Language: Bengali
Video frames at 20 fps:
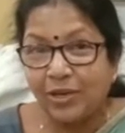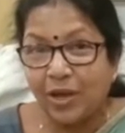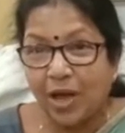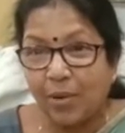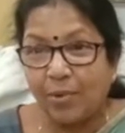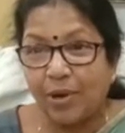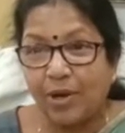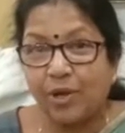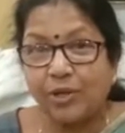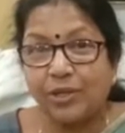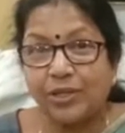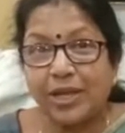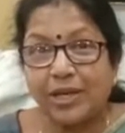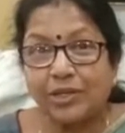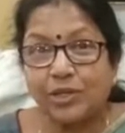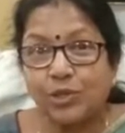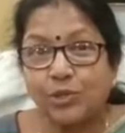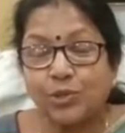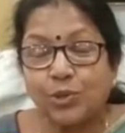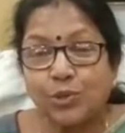আমার হয়তো
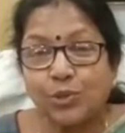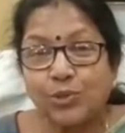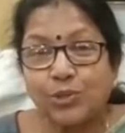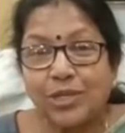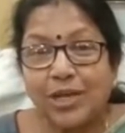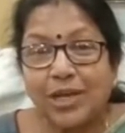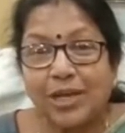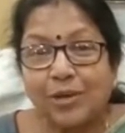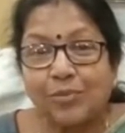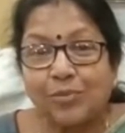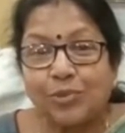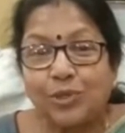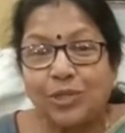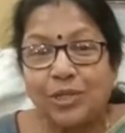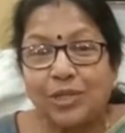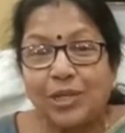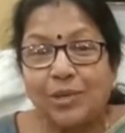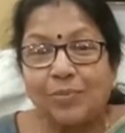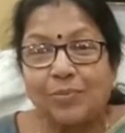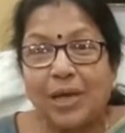একটা সরু জায়গার
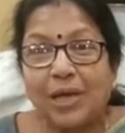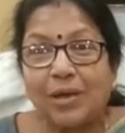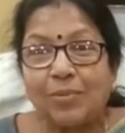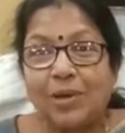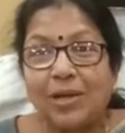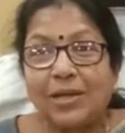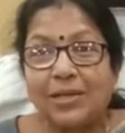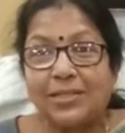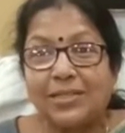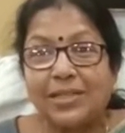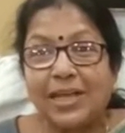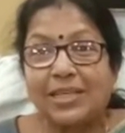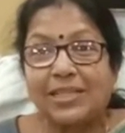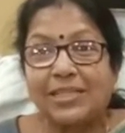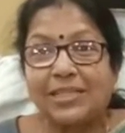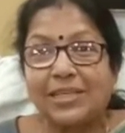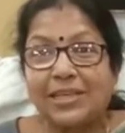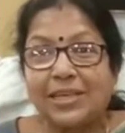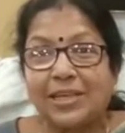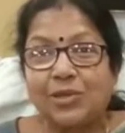মধ্যে দিয়ে পাইপ লাইন
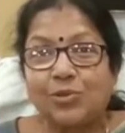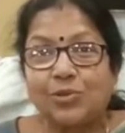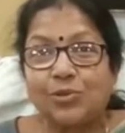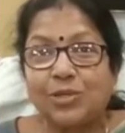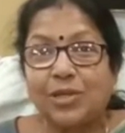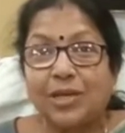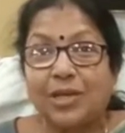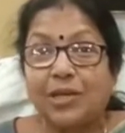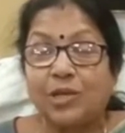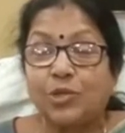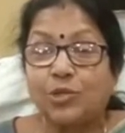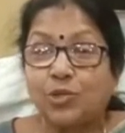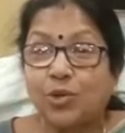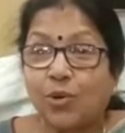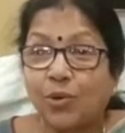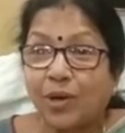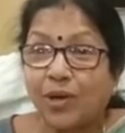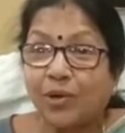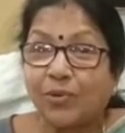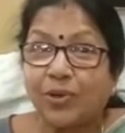যাচ্ছে কিন্তু সেখানে
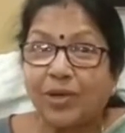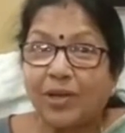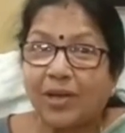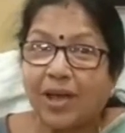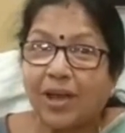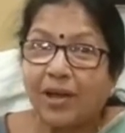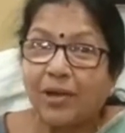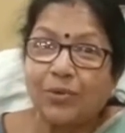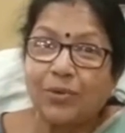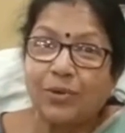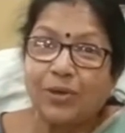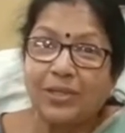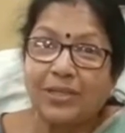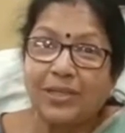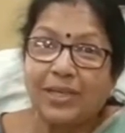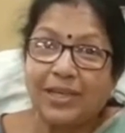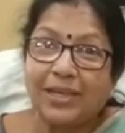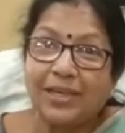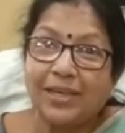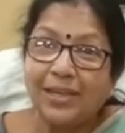চওড়া করে খাল করে
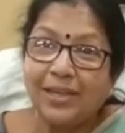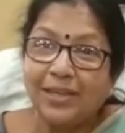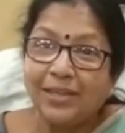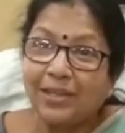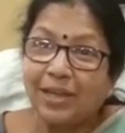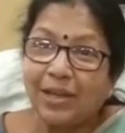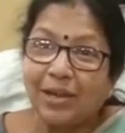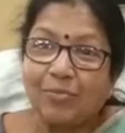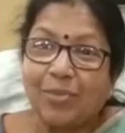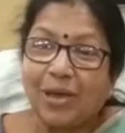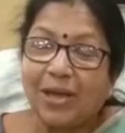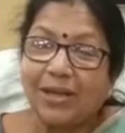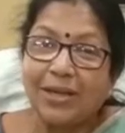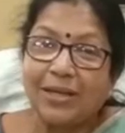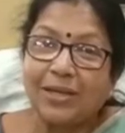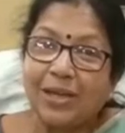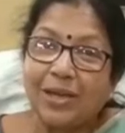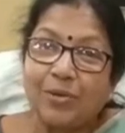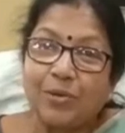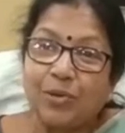দিয়ে তারা
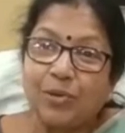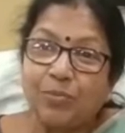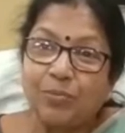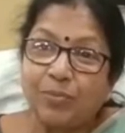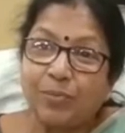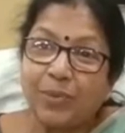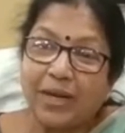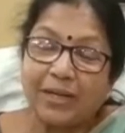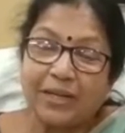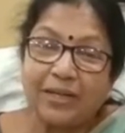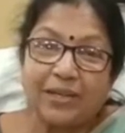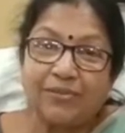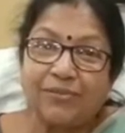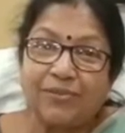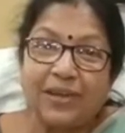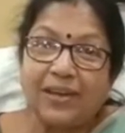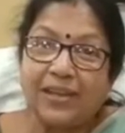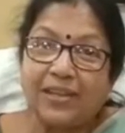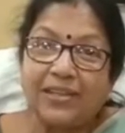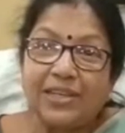বাকিটা ওই মাটিটা
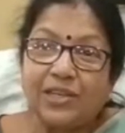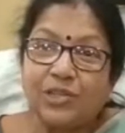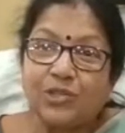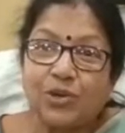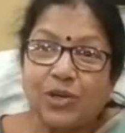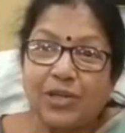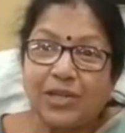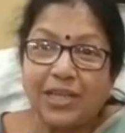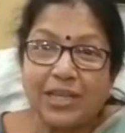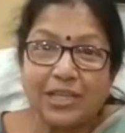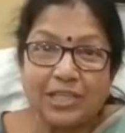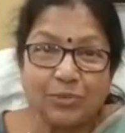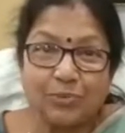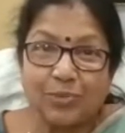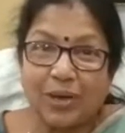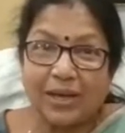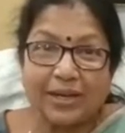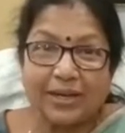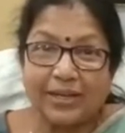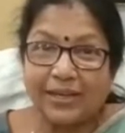ফেলে দিয়ে চলে যাচ্ছে
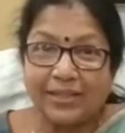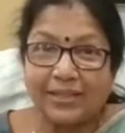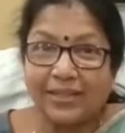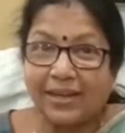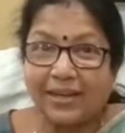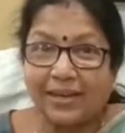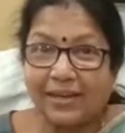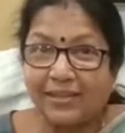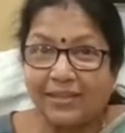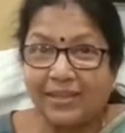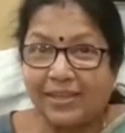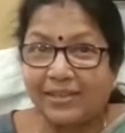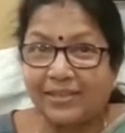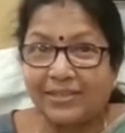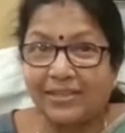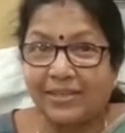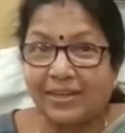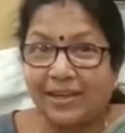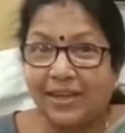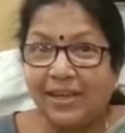বাকিটা তারা আর
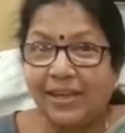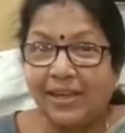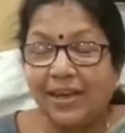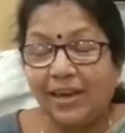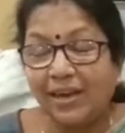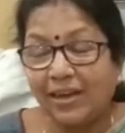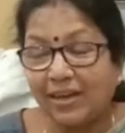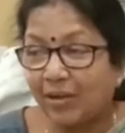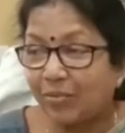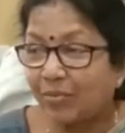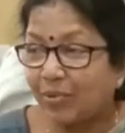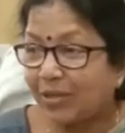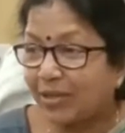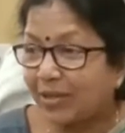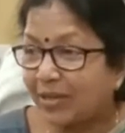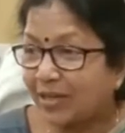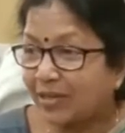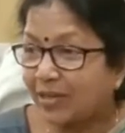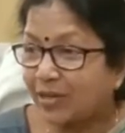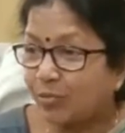দেখছে না এটা আমাদেরকে একটা